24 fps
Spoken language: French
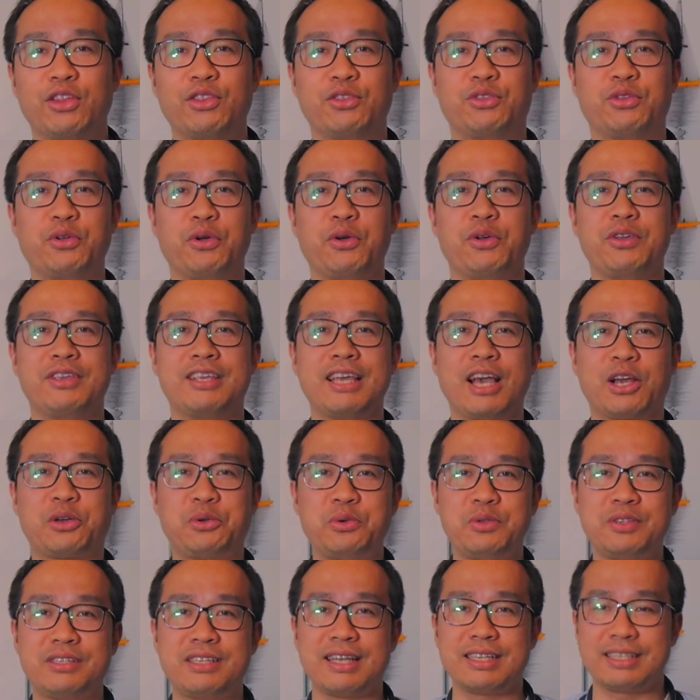de
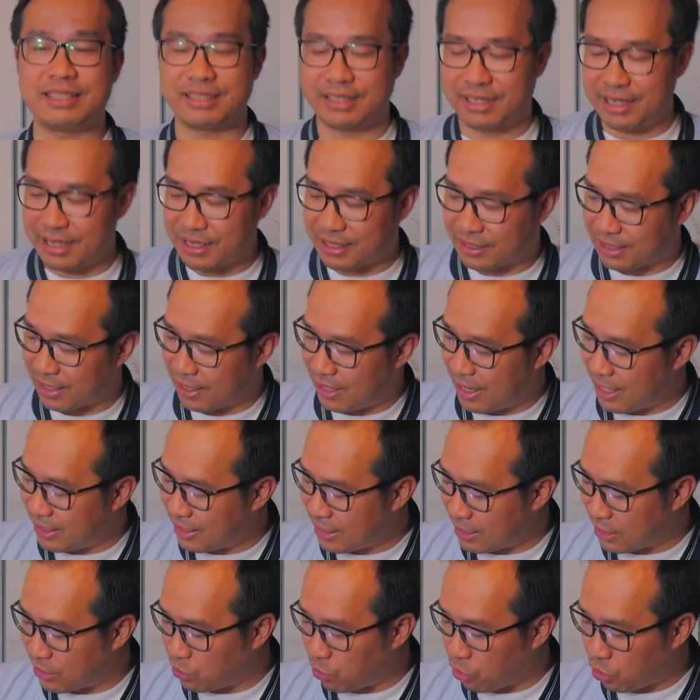Yakuza 6,
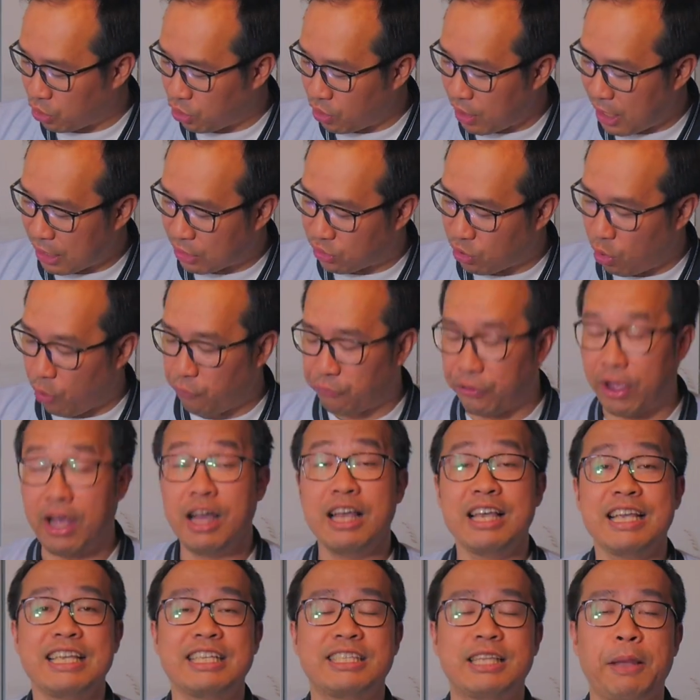l'édition collector, enfin,
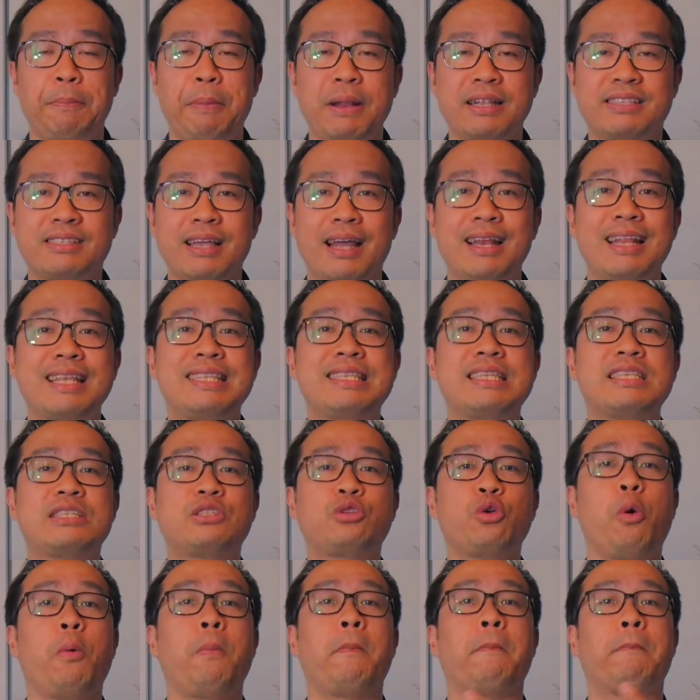ils appellent ça
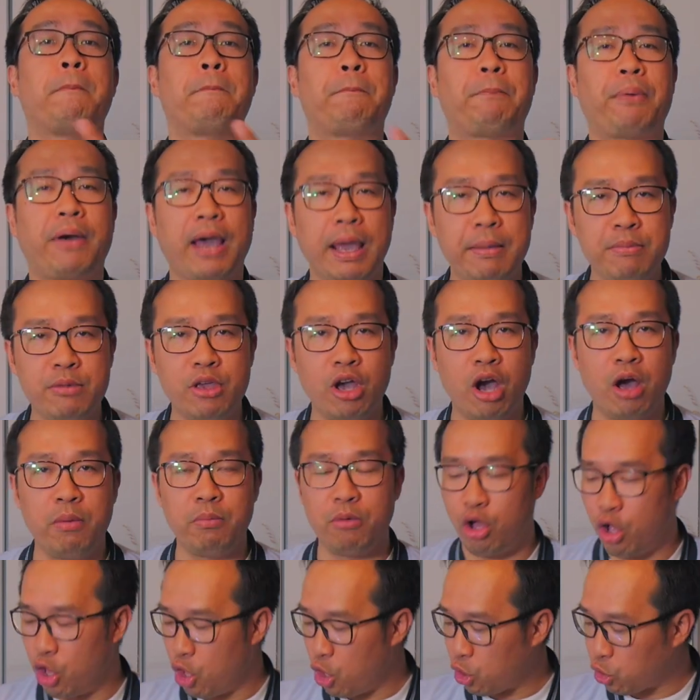l'édition premium,